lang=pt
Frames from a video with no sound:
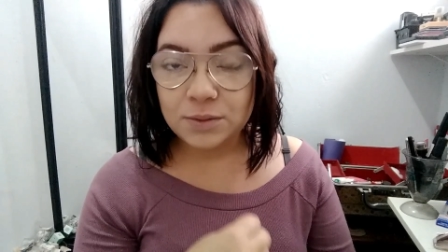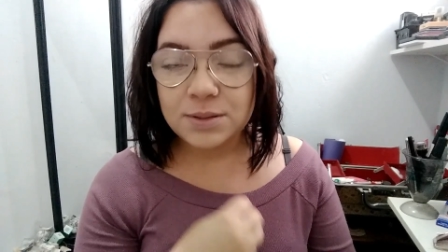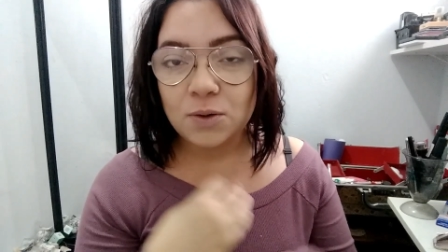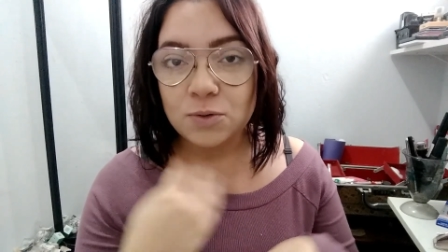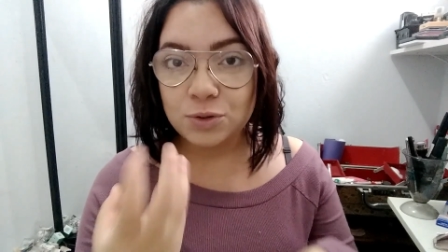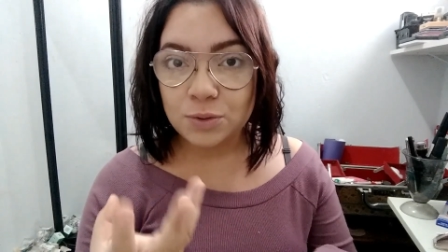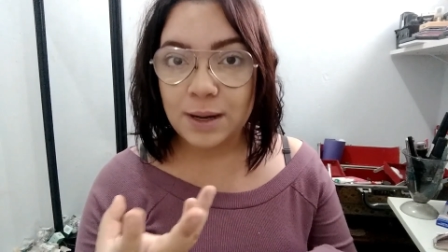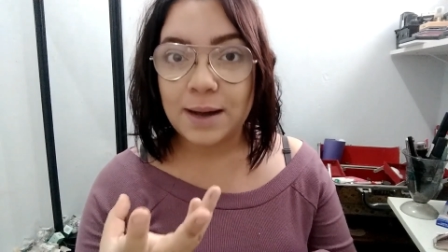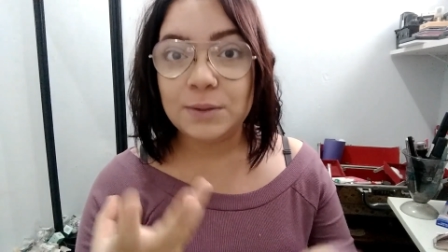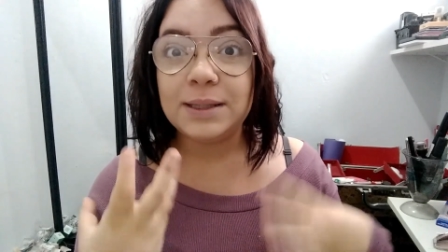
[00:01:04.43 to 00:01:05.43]
se
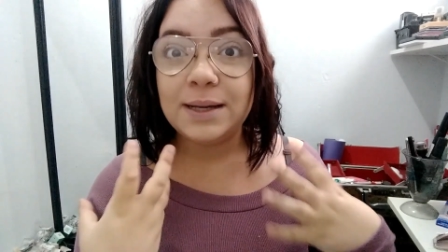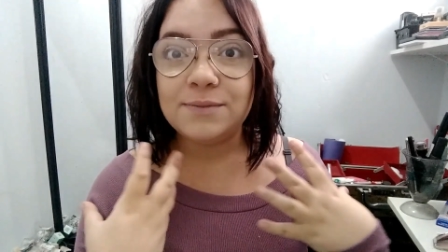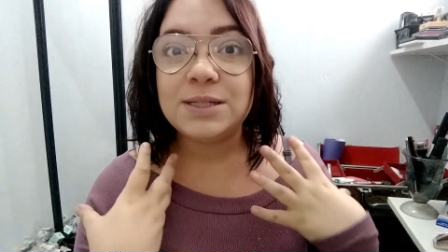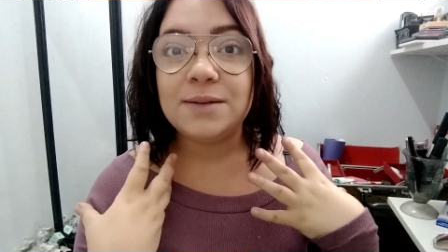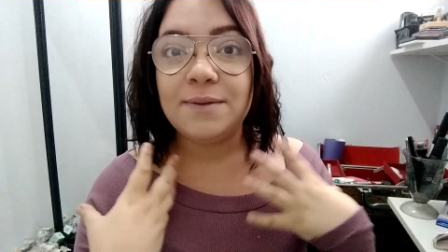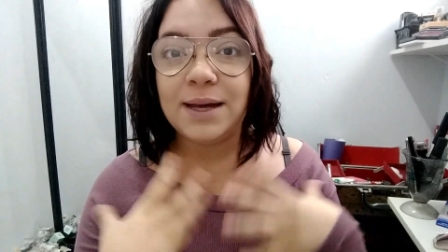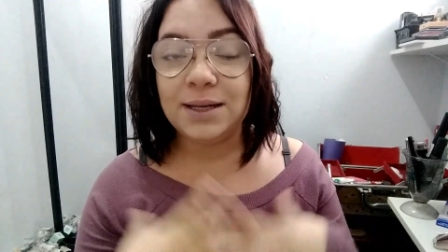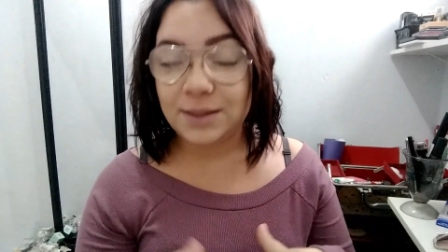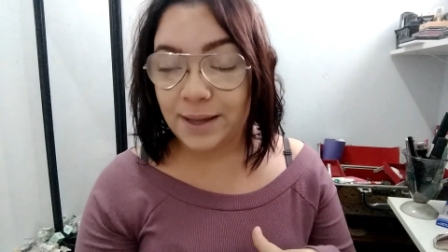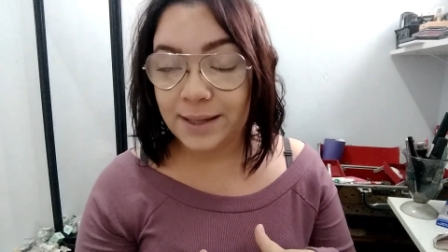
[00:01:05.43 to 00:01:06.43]
continuar alta, daí você
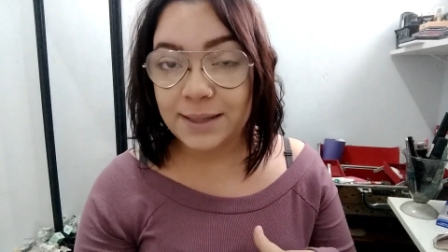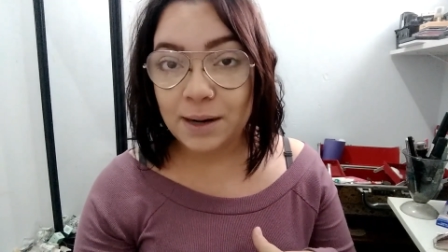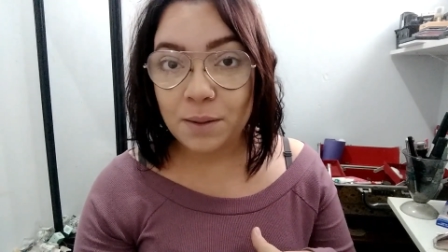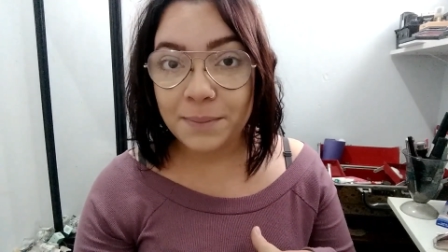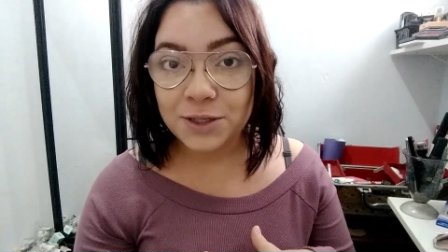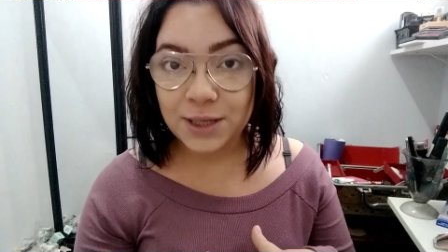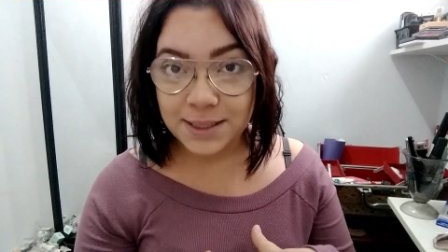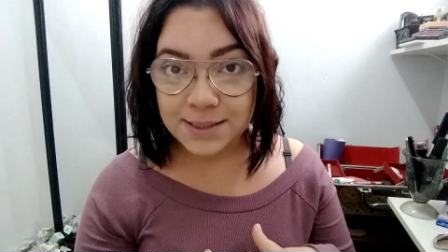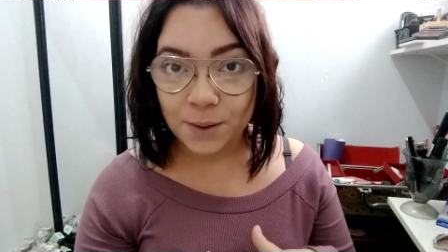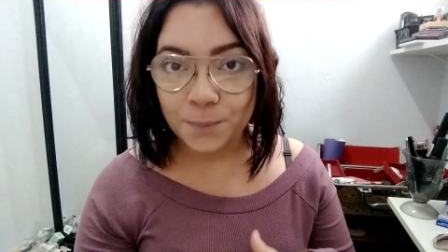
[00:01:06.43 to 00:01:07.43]
vai entrar com a
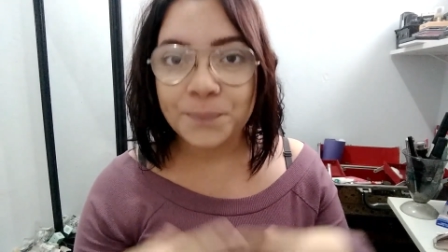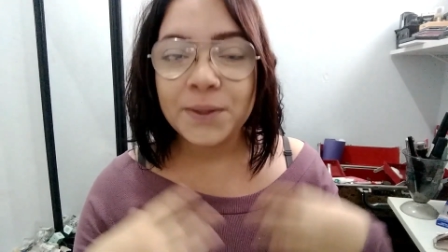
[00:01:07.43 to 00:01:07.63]
medicação.